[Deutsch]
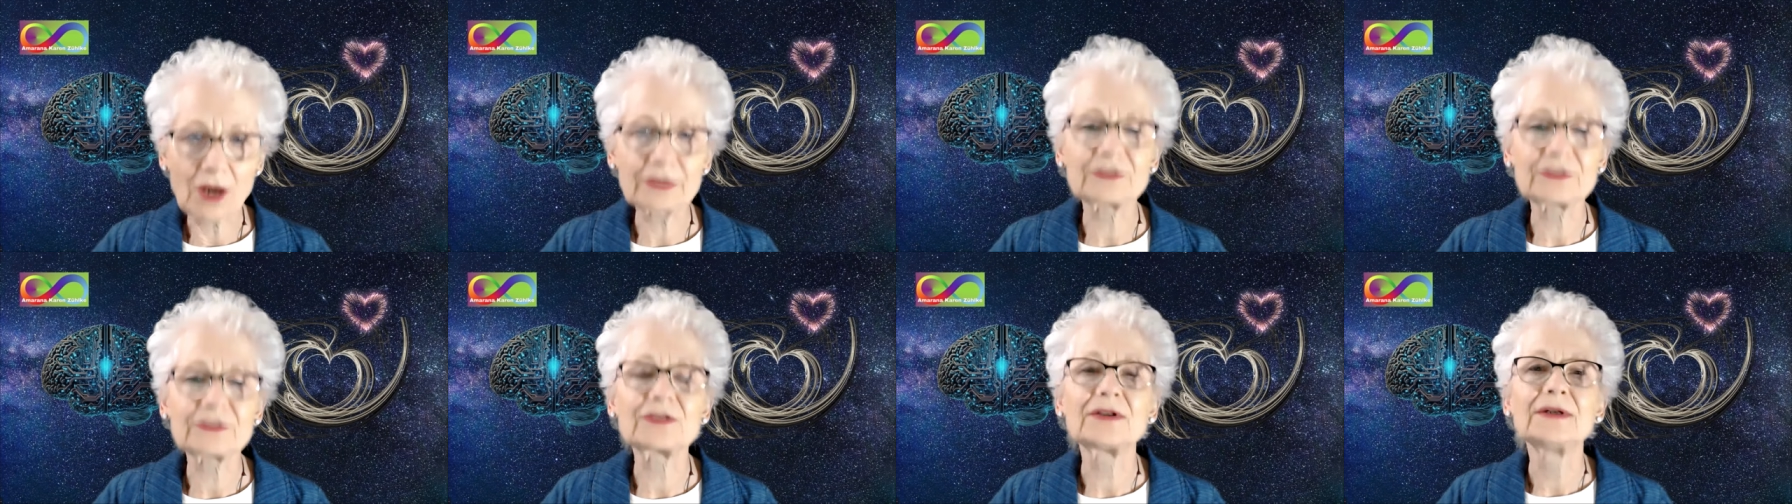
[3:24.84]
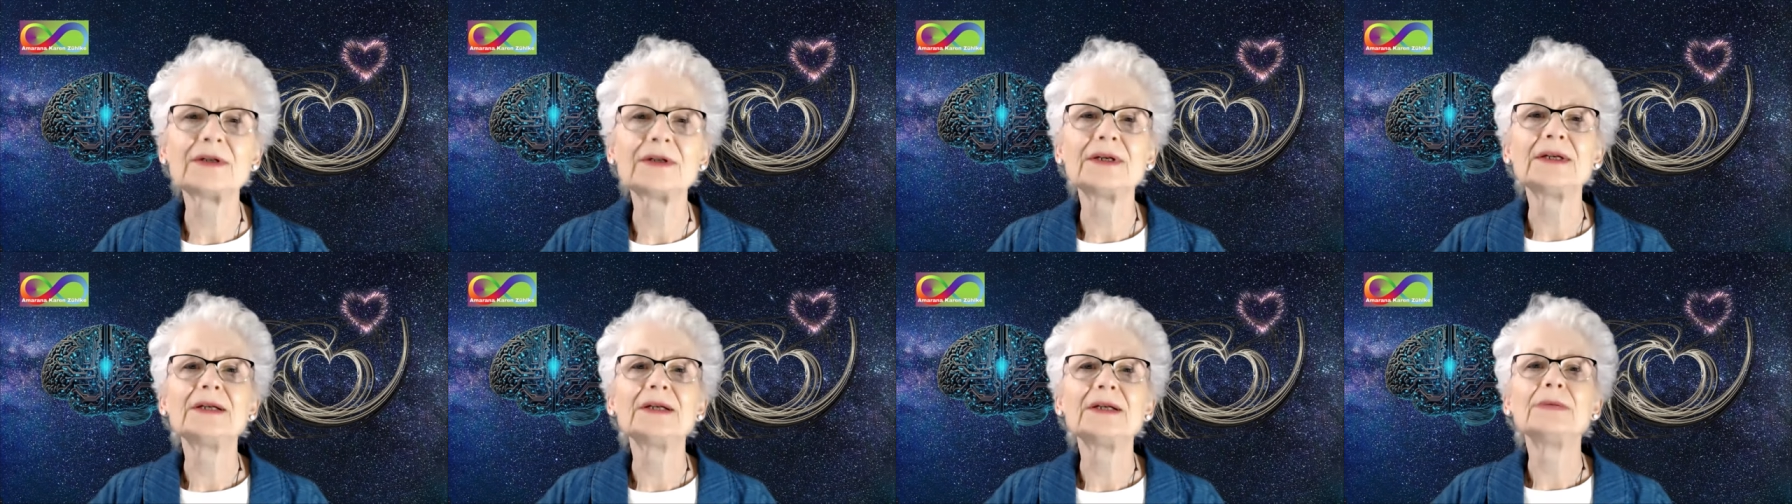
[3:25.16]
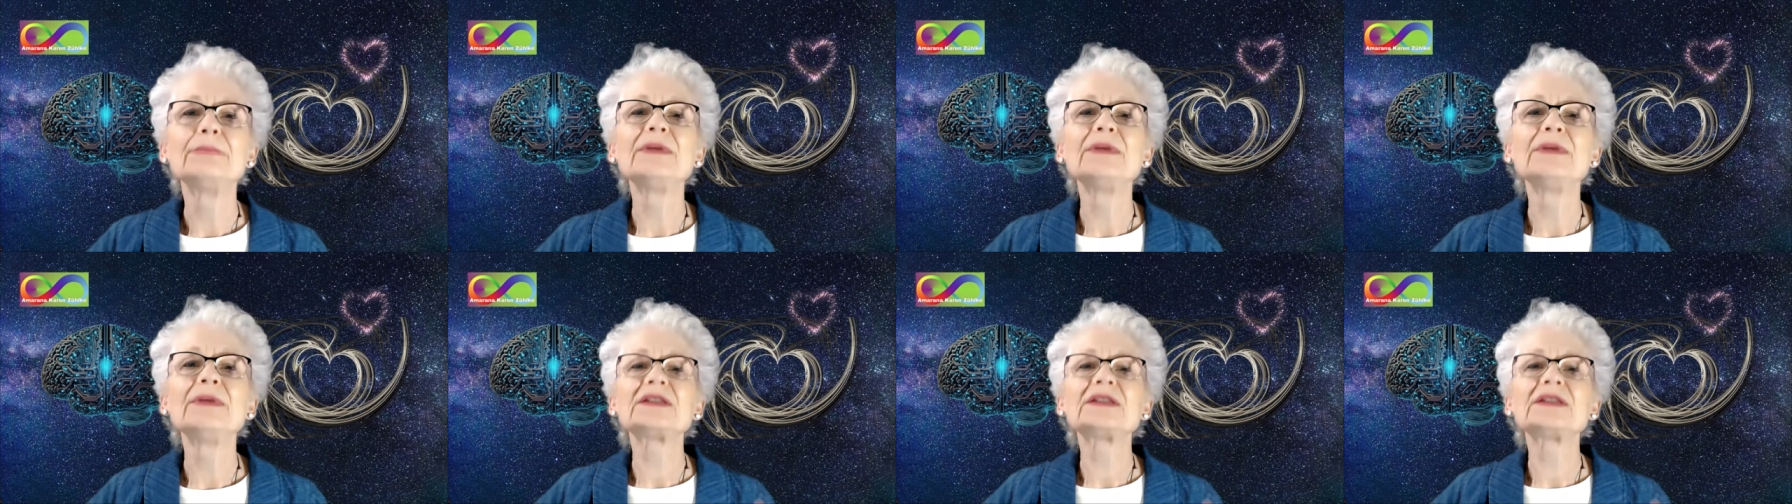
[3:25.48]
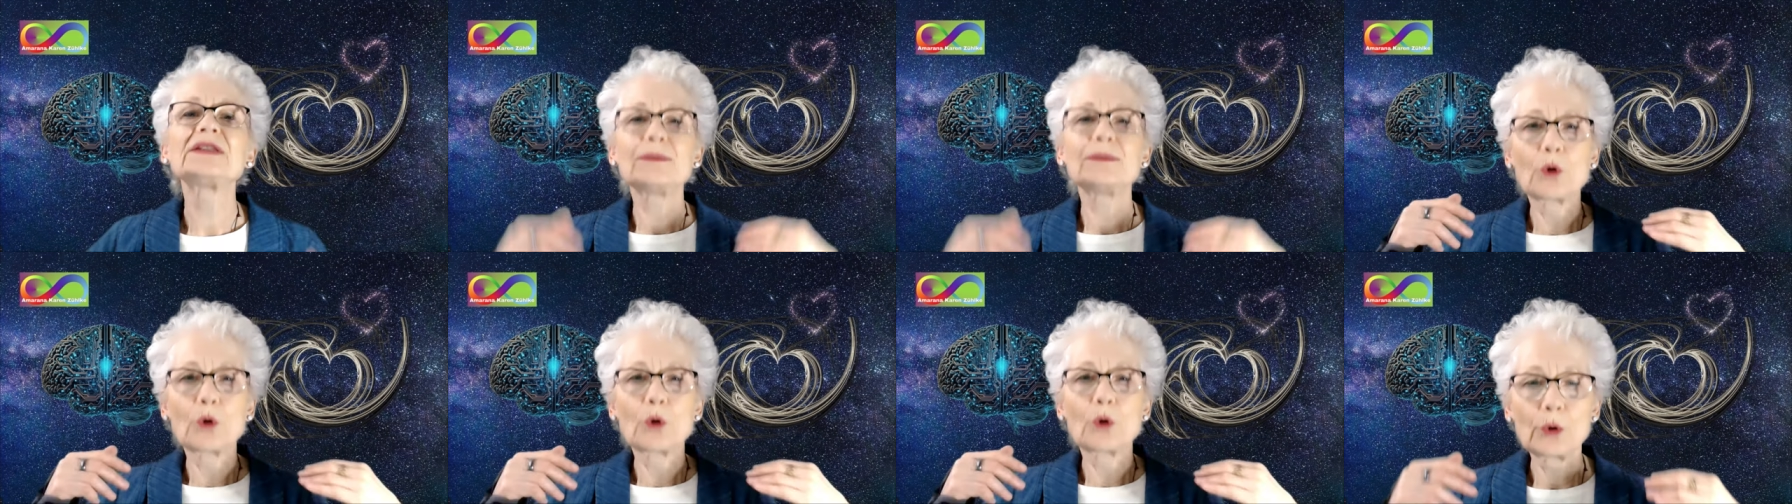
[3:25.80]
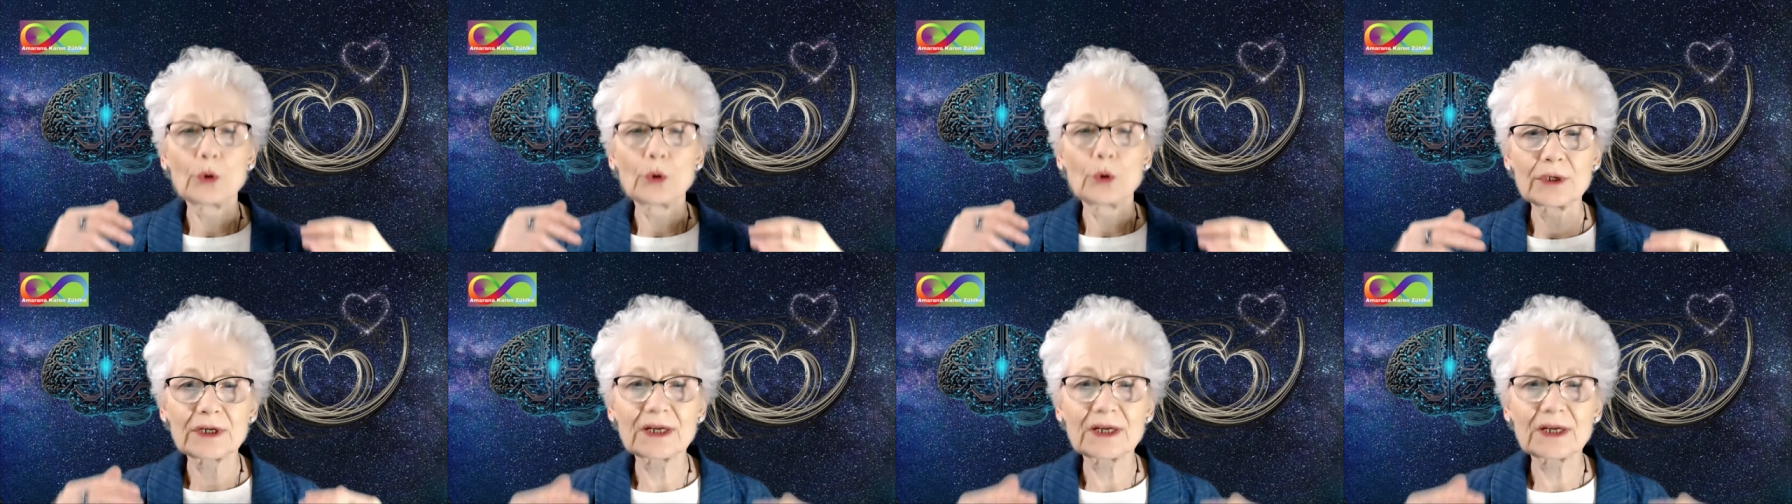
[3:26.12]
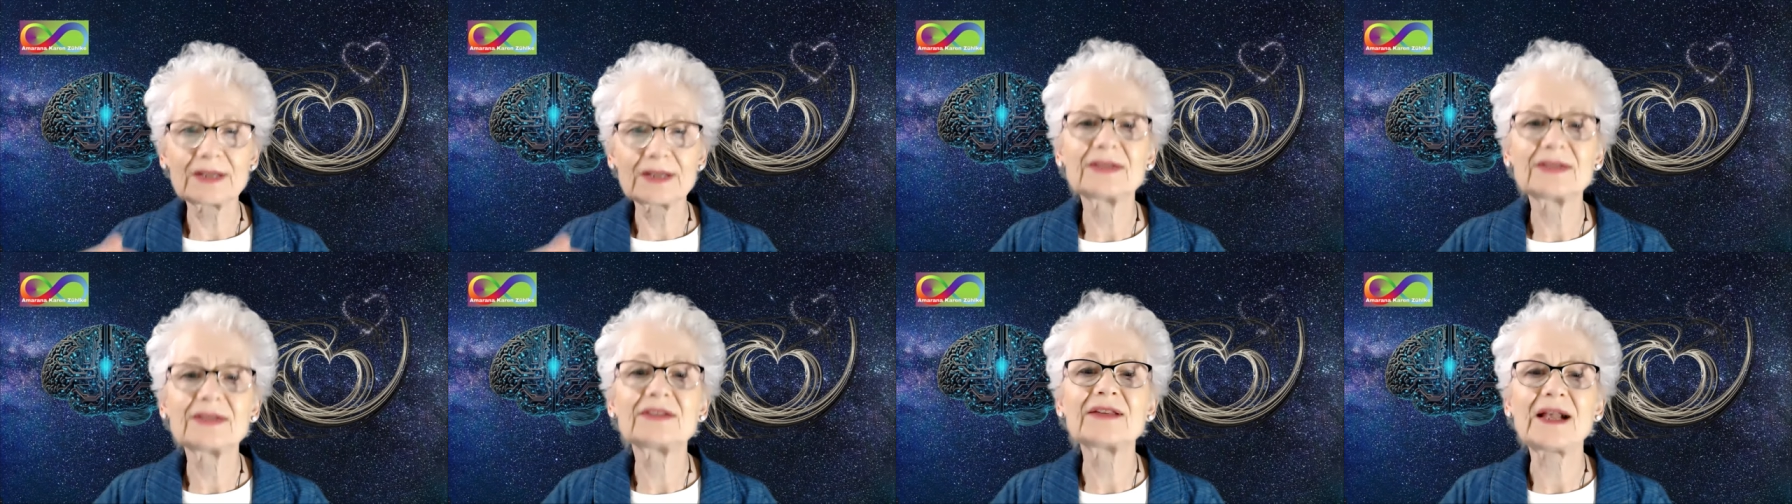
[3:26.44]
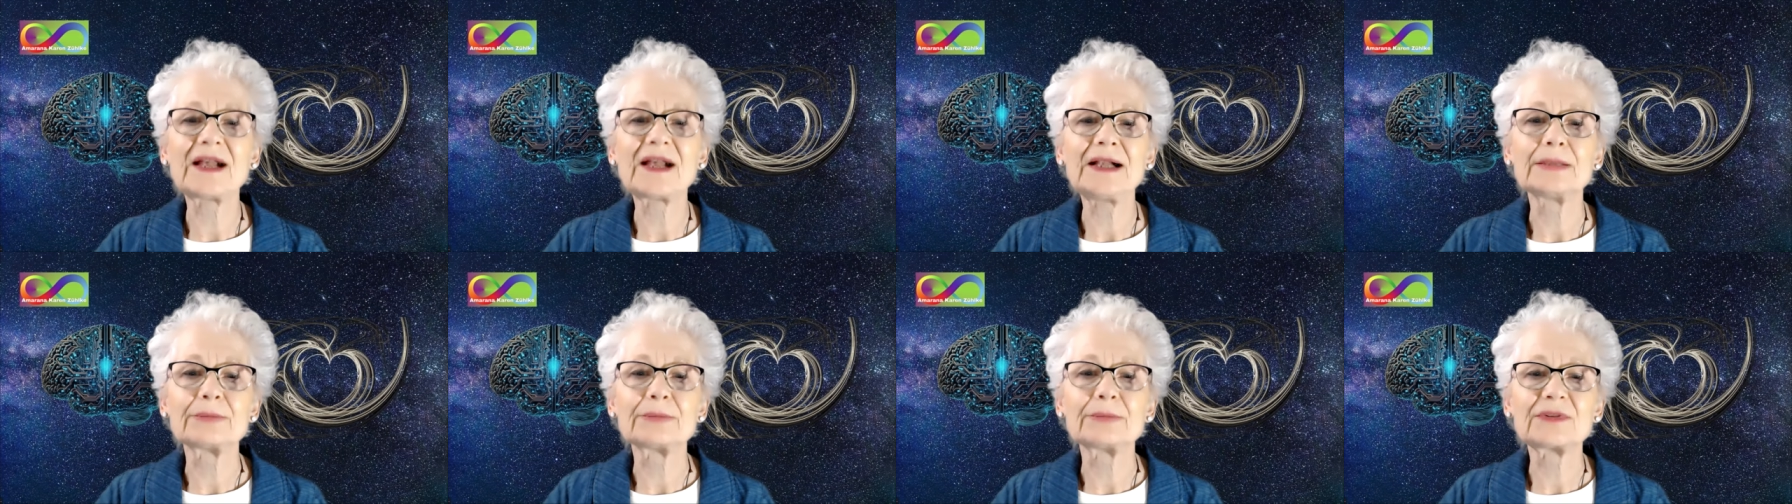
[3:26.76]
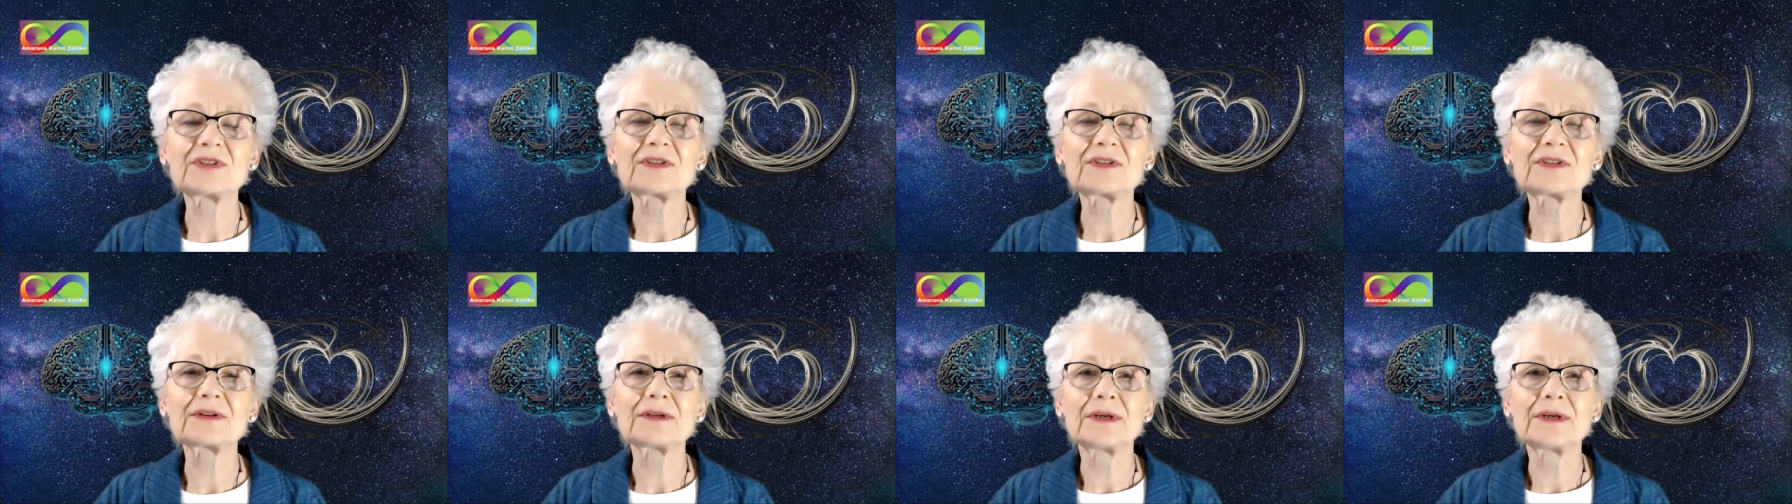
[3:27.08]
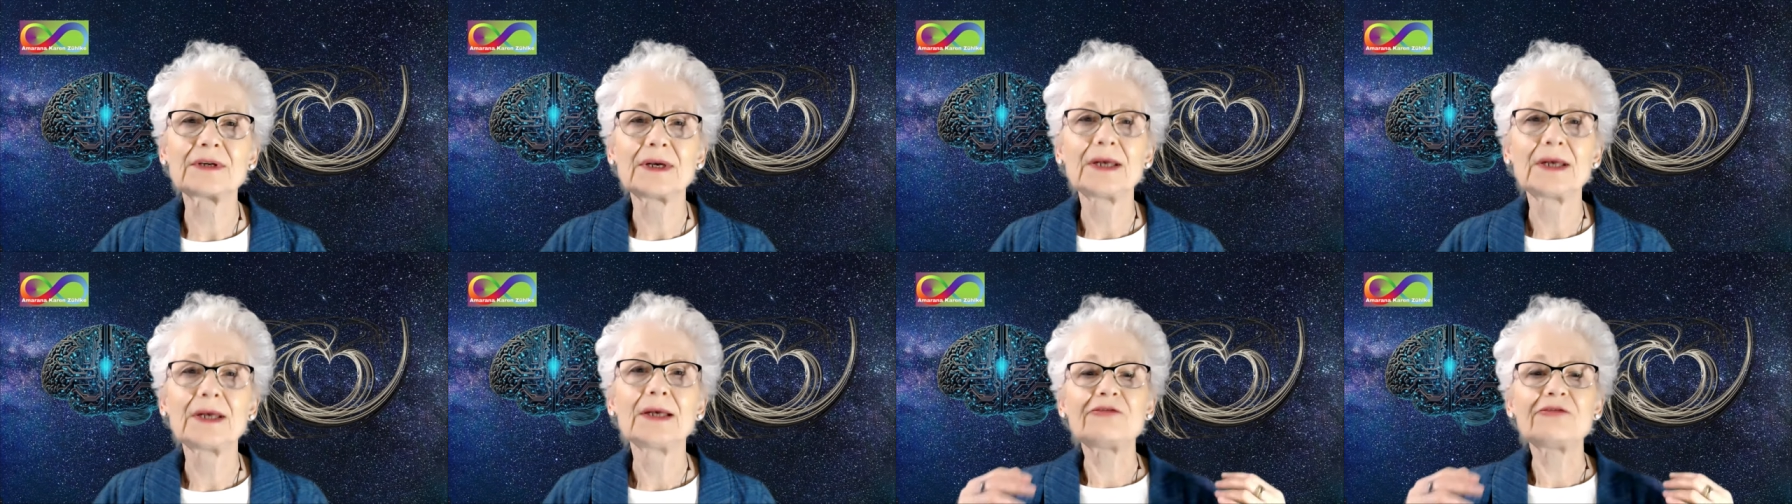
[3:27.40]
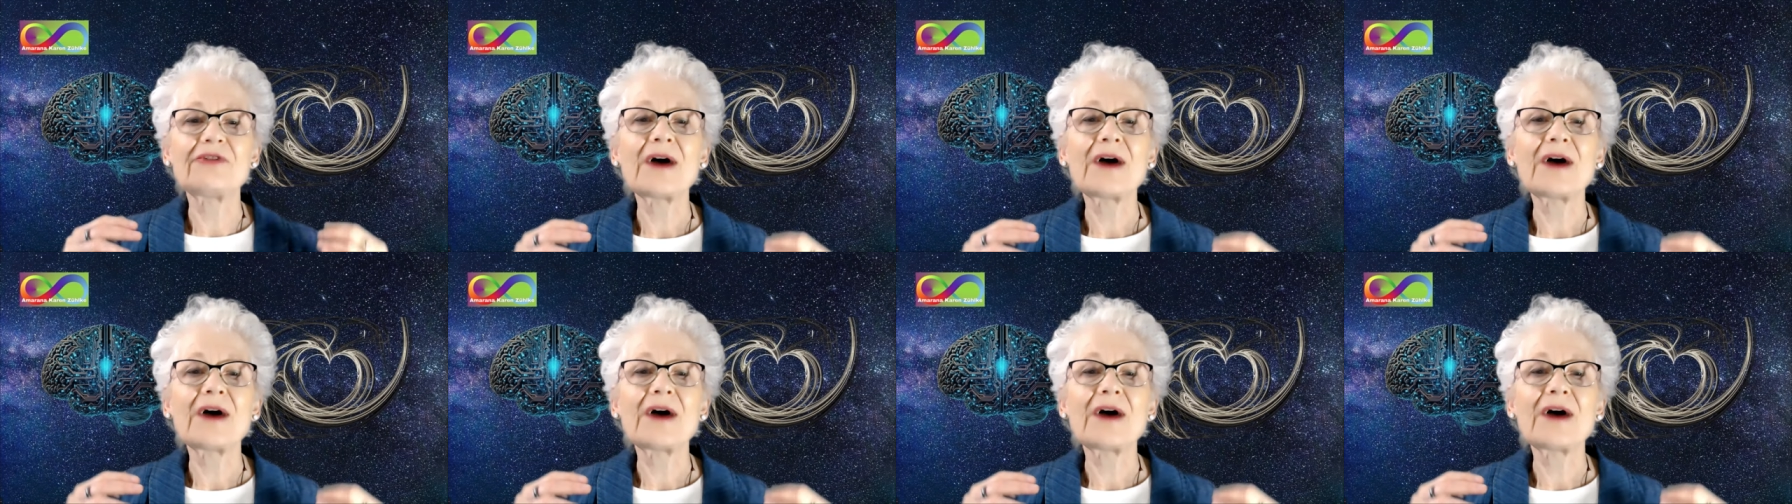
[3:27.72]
Gott, mit dem höheren Selbst